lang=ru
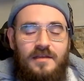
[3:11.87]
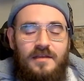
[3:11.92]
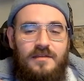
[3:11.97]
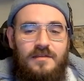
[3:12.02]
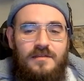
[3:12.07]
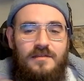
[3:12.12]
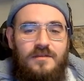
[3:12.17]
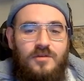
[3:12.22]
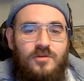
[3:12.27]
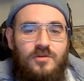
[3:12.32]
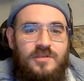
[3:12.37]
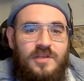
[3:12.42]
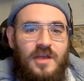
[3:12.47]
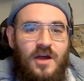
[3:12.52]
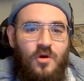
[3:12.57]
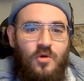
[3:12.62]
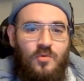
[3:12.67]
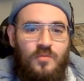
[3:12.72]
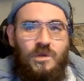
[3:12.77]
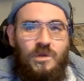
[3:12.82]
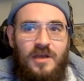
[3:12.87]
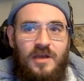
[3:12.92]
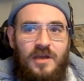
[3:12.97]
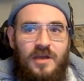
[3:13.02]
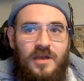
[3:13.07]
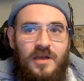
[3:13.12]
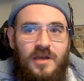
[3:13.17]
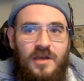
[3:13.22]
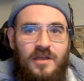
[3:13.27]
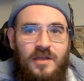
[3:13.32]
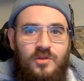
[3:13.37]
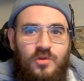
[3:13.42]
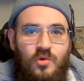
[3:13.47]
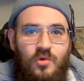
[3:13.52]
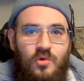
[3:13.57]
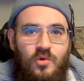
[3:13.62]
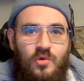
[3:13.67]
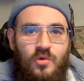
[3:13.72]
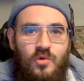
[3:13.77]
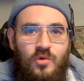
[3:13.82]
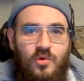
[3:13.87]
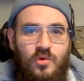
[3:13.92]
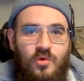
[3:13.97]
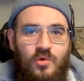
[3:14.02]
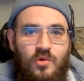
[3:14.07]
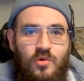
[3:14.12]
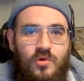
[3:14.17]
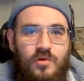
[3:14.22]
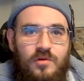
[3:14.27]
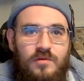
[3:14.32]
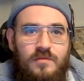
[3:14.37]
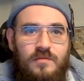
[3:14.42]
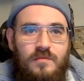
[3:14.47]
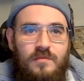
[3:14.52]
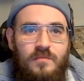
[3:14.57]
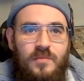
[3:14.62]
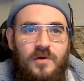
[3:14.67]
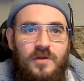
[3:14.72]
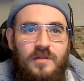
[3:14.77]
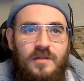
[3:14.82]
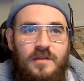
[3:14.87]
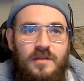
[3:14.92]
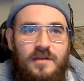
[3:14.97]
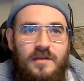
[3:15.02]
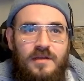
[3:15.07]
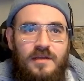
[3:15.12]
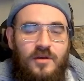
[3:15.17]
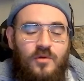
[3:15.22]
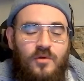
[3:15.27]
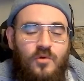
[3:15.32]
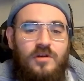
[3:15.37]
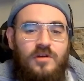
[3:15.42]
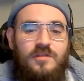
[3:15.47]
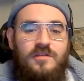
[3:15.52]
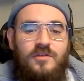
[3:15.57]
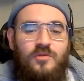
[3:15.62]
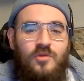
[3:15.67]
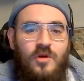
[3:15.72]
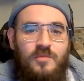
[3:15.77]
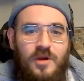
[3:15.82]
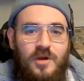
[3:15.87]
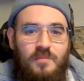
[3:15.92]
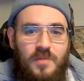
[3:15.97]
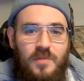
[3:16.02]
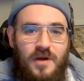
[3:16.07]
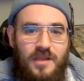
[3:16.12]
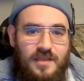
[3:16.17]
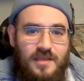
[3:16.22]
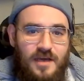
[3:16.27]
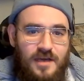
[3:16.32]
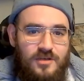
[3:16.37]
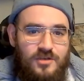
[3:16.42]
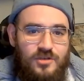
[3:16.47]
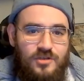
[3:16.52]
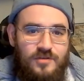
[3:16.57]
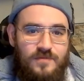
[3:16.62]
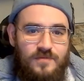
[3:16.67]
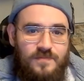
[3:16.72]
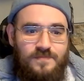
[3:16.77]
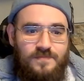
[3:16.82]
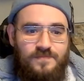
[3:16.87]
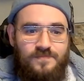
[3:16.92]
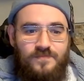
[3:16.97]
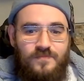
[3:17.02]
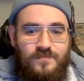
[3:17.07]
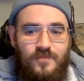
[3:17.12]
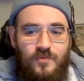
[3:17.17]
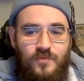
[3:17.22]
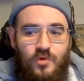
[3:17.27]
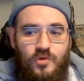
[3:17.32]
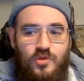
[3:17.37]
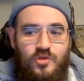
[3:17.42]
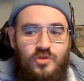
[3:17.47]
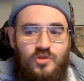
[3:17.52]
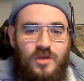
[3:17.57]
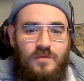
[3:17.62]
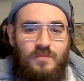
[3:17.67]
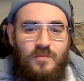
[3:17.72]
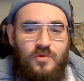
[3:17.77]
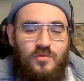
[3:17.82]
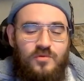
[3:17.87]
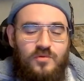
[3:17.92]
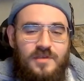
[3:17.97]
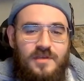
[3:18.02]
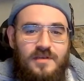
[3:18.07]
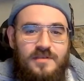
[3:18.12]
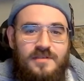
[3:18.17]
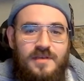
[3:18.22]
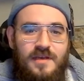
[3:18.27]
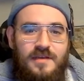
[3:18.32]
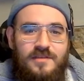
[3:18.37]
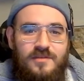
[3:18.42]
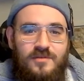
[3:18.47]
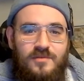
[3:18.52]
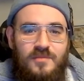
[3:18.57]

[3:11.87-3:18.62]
Друзья, у меня в этом году был рекордный номер продаж. Вот то, что я могу сказать.